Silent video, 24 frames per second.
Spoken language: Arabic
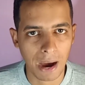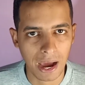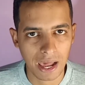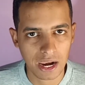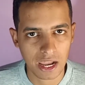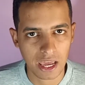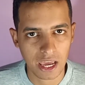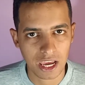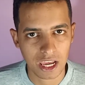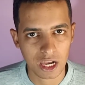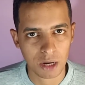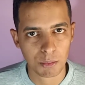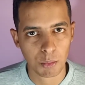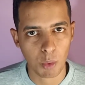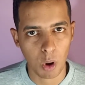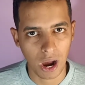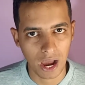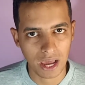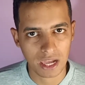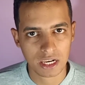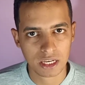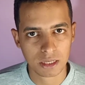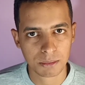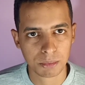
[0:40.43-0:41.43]
على
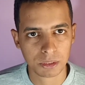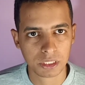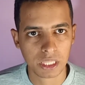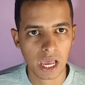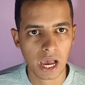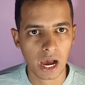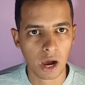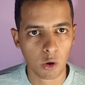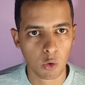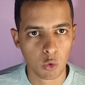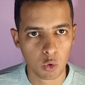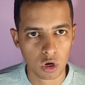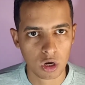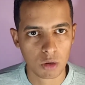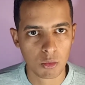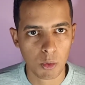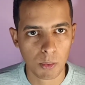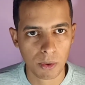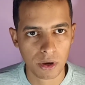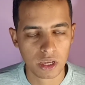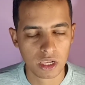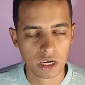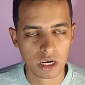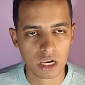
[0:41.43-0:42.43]
المعالج بتاع كل
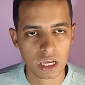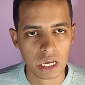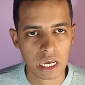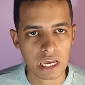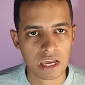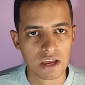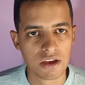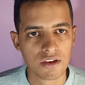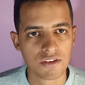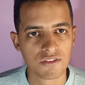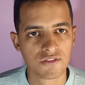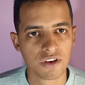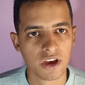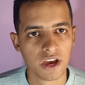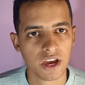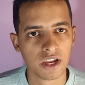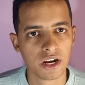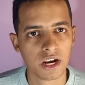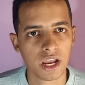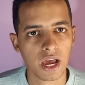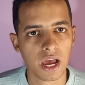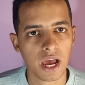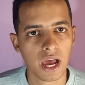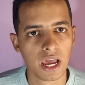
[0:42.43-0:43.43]
موبايل
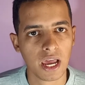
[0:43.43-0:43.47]
فهنا